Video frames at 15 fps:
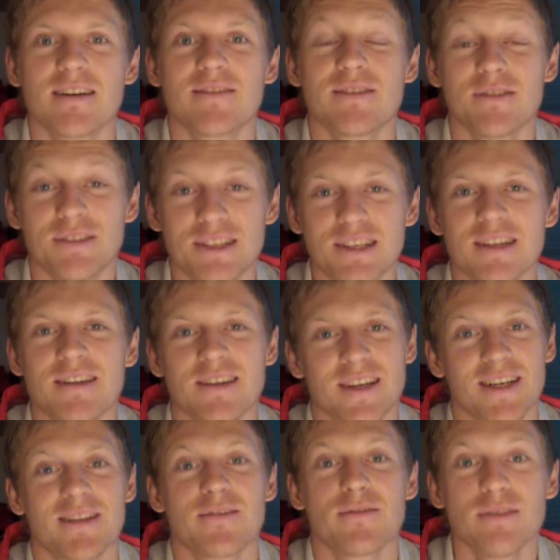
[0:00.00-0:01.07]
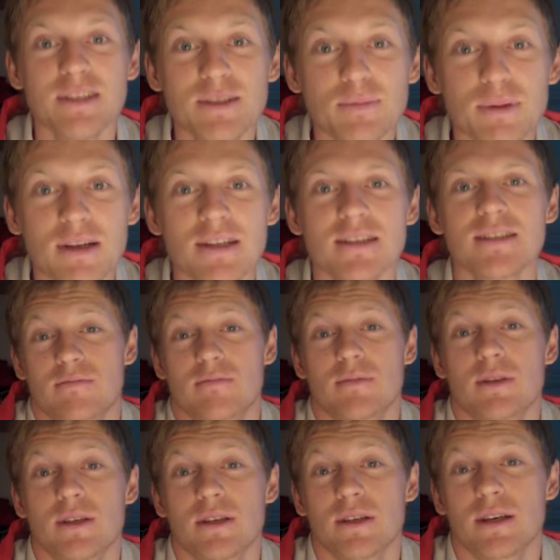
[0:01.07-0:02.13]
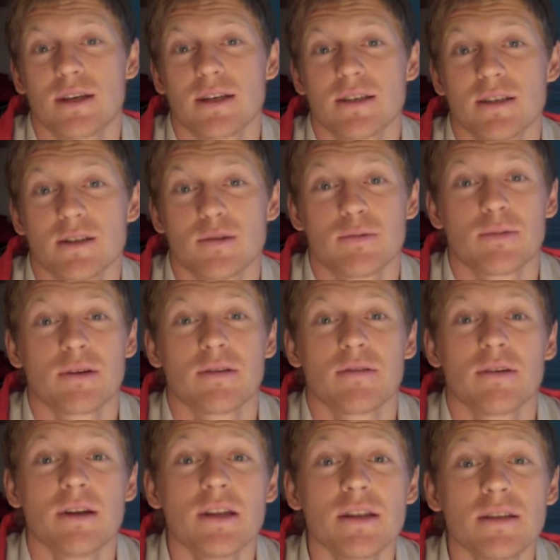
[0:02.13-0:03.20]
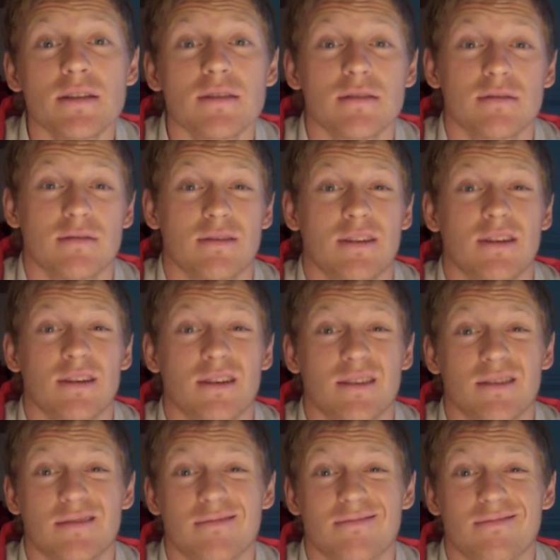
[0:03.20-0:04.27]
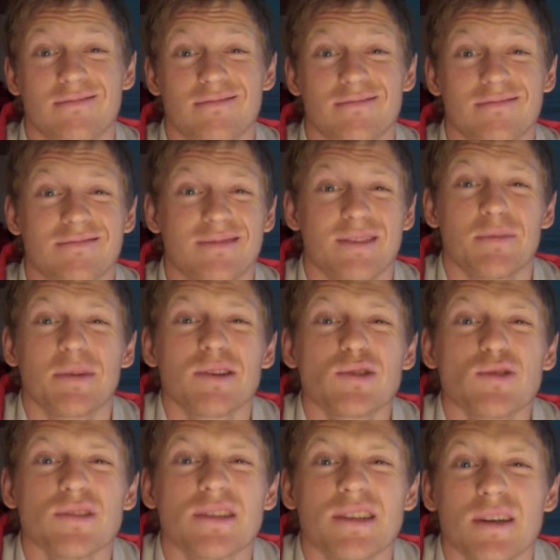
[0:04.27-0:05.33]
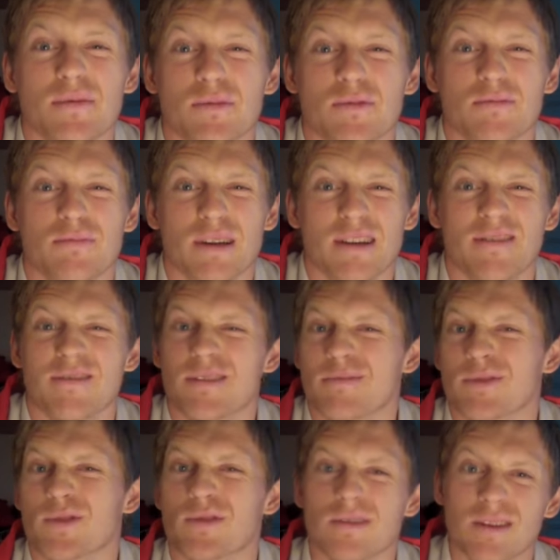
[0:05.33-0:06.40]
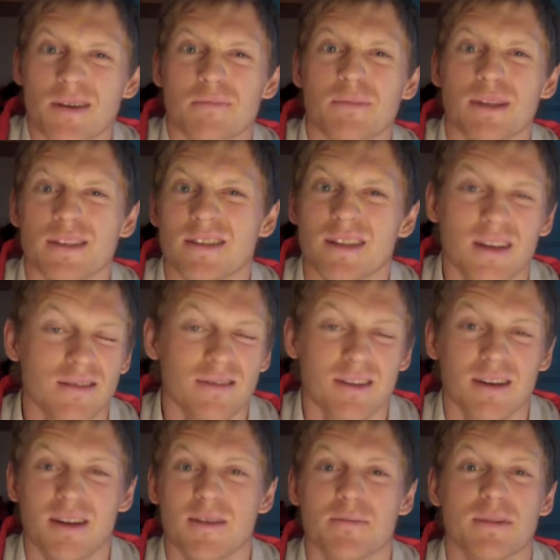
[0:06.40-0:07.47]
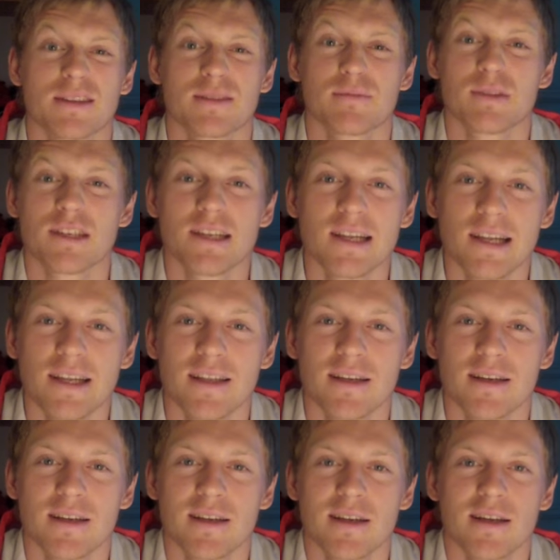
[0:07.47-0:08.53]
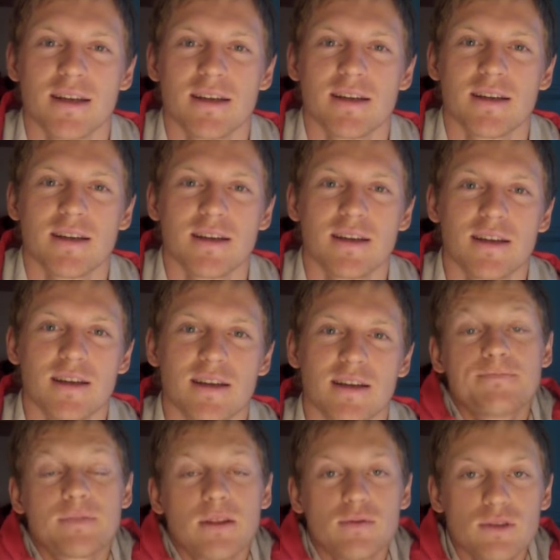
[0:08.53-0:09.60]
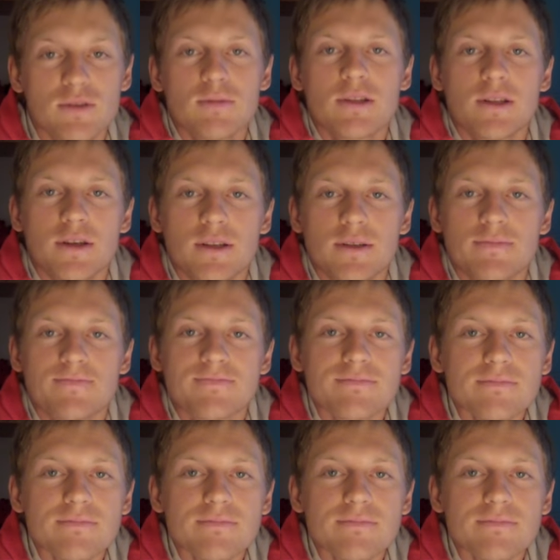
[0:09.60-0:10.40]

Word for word: Вы все, наверное, выспались. И я хотел поговорить на небольшую тему, прямо вам с утра перед завтраком размышления. Вот смотрите.